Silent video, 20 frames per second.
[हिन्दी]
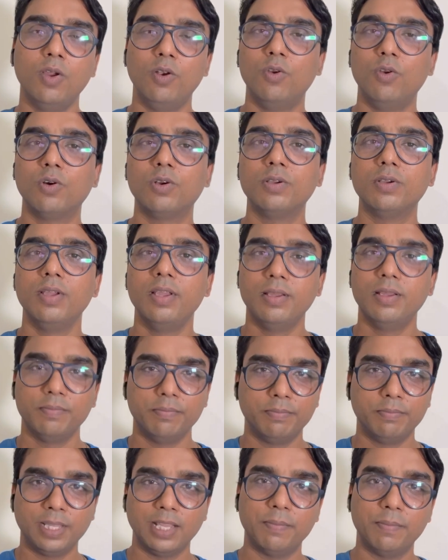लोग
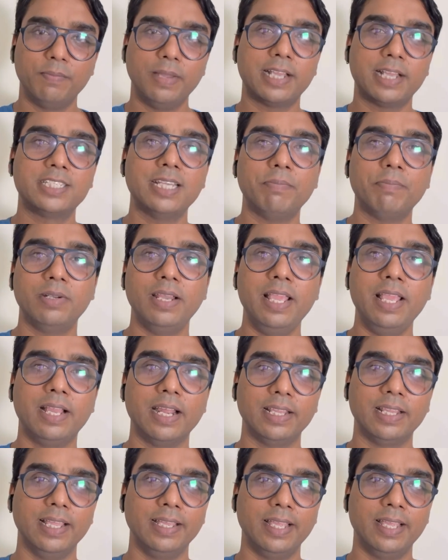मतलब एक्सेप्ट नहीं
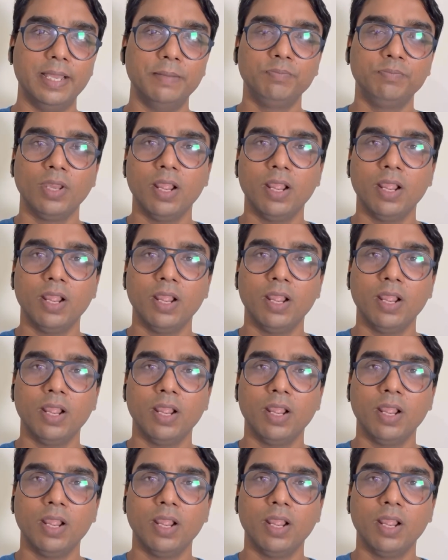कर लेंगे